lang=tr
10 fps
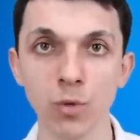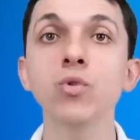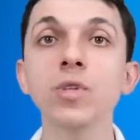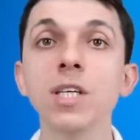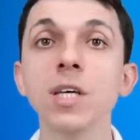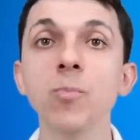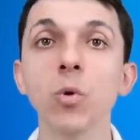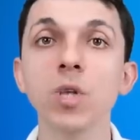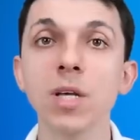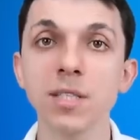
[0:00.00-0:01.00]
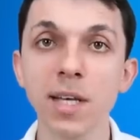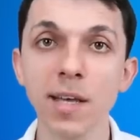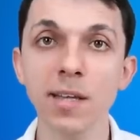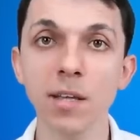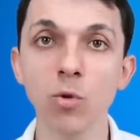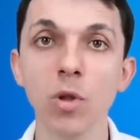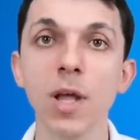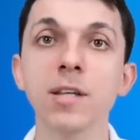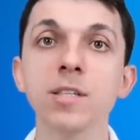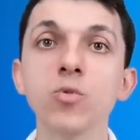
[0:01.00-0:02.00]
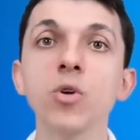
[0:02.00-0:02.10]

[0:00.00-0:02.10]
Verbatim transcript: Buradaki potansiyele inanıyorlardı.